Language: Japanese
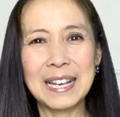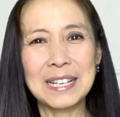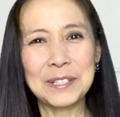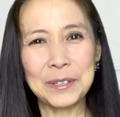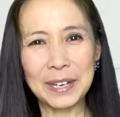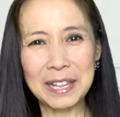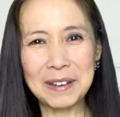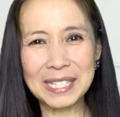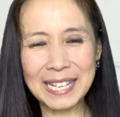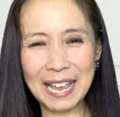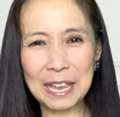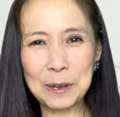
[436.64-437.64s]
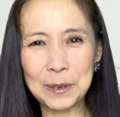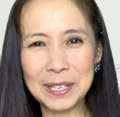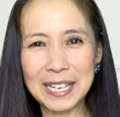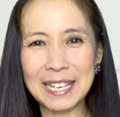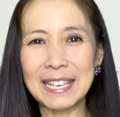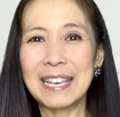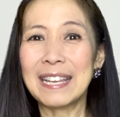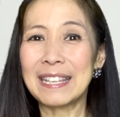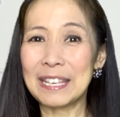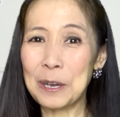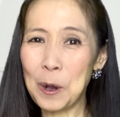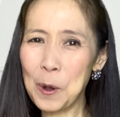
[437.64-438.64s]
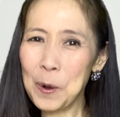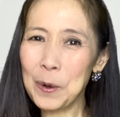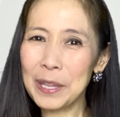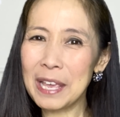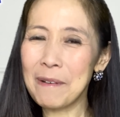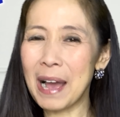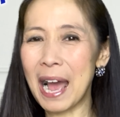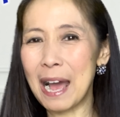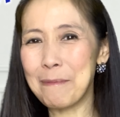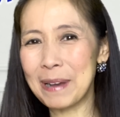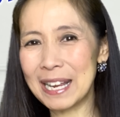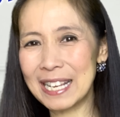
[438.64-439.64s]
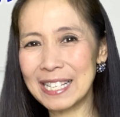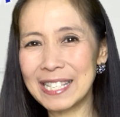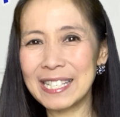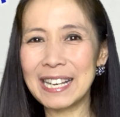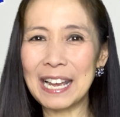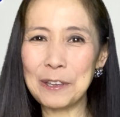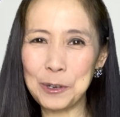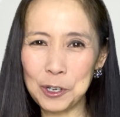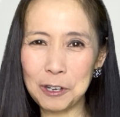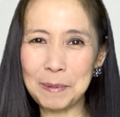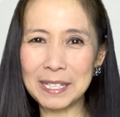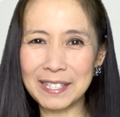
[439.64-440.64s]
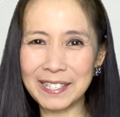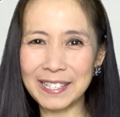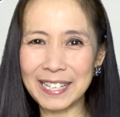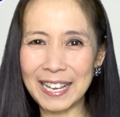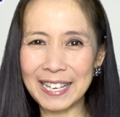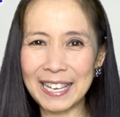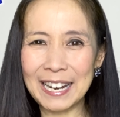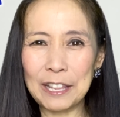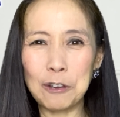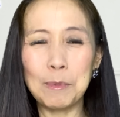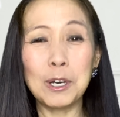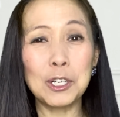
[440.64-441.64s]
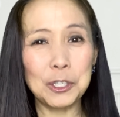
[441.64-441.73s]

それでは最後に、日本語ではあまり違いを区別しないけれども、